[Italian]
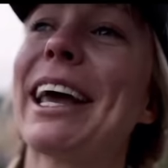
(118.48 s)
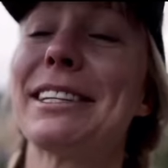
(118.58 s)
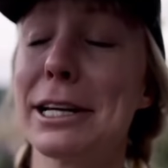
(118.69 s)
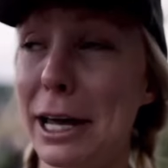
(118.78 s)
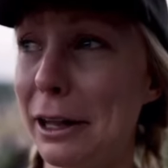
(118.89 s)
È
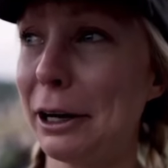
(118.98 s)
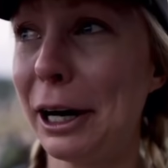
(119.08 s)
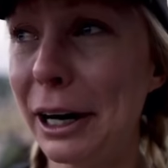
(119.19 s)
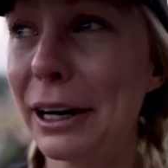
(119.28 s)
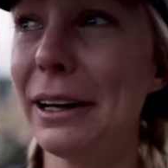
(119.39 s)
una scelta
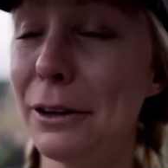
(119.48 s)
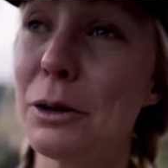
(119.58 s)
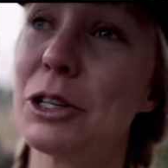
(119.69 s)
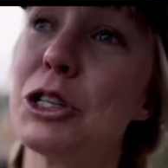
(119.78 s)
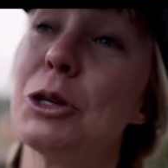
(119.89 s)
quasi
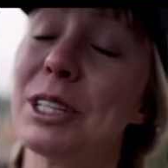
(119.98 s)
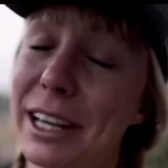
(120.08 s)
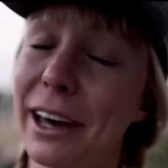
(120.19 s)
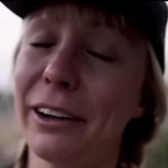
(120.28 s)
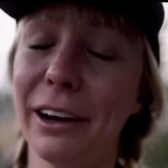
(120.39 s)
obbligata per
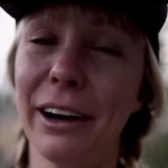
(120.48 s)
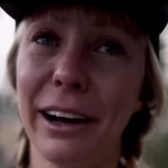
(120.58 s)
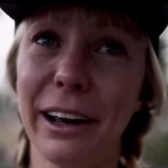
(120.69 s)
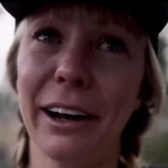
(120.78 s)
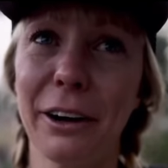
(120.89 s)
tutti.
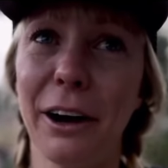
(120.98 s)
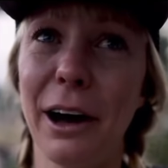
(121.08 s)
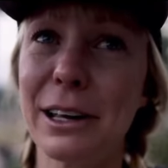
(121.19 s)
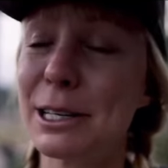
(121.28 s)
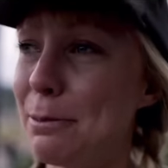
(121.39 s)

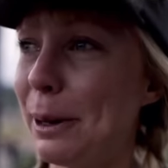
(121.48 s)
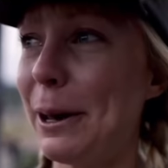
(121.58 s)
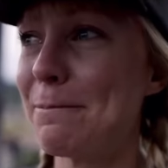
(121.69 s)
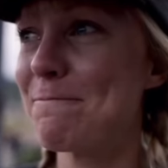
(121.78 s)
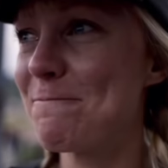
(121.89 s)
È una
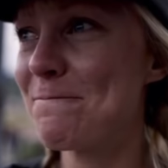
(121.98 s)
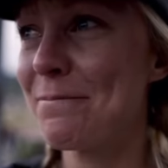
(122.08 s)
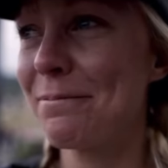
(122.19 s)
decisione che hai